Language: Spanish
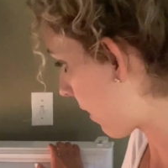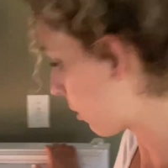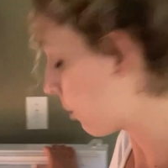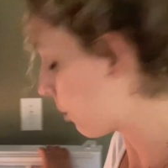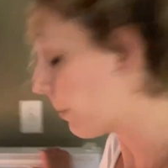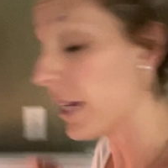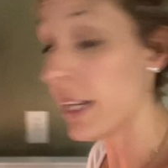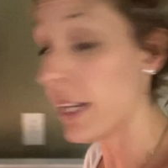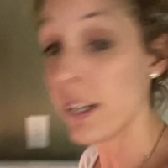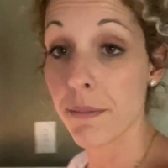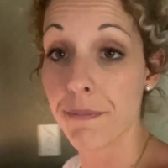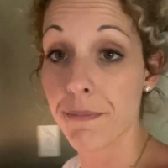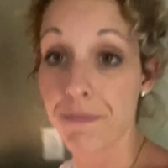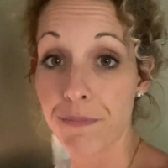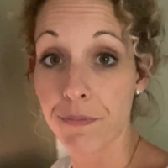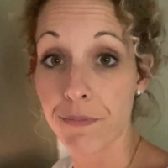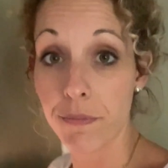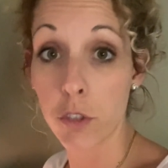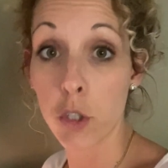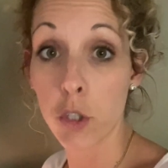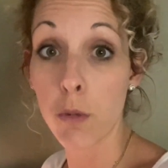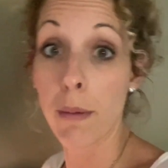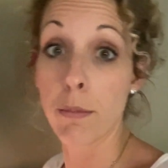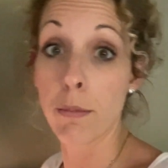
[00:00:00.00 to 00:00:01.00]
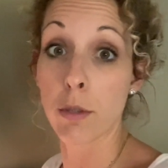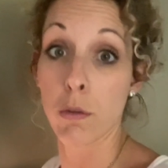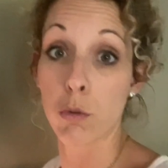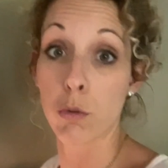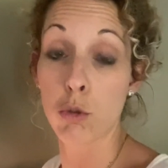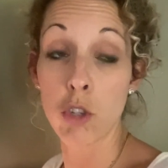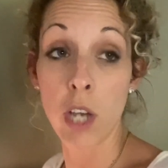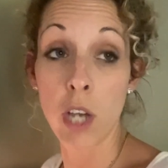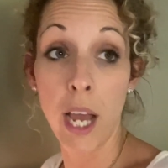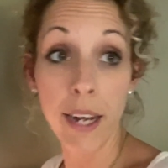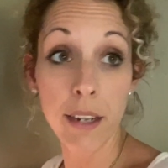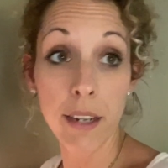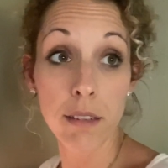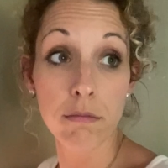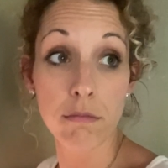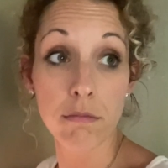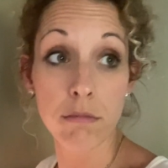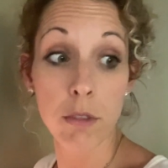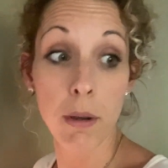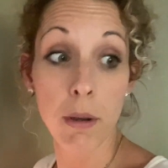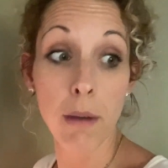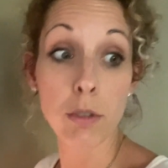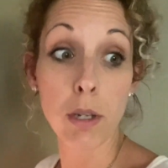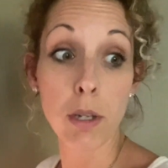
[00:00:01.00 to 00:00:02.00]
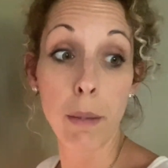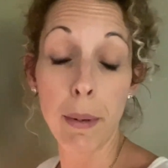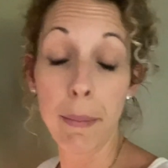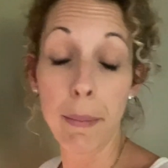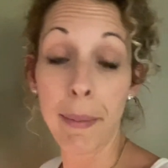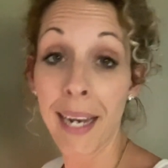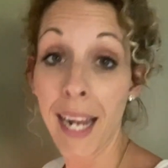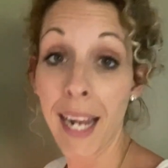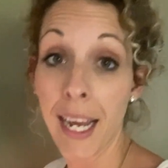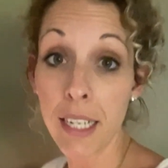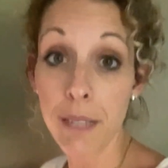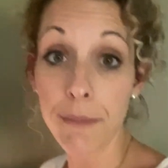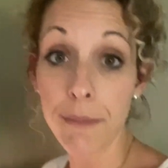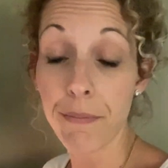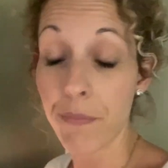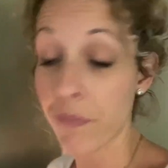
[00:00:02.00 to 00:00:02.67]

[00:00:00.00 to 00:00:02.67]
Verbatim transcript: comer, nos vamos a luchar, nos vamos a preparar.